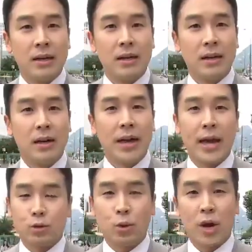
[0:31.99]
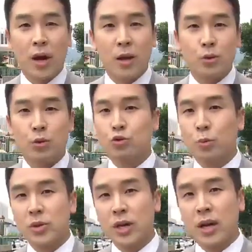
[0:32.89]
어, 애초에 좀
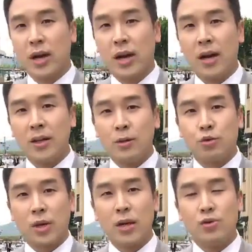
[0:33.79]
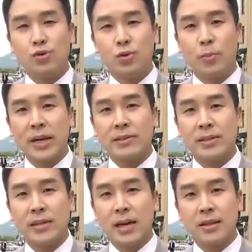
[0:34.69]
후보자가 국회 인준도
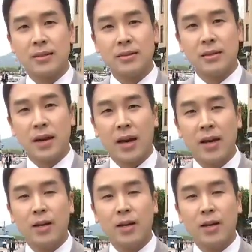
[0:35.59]
받지 않았는데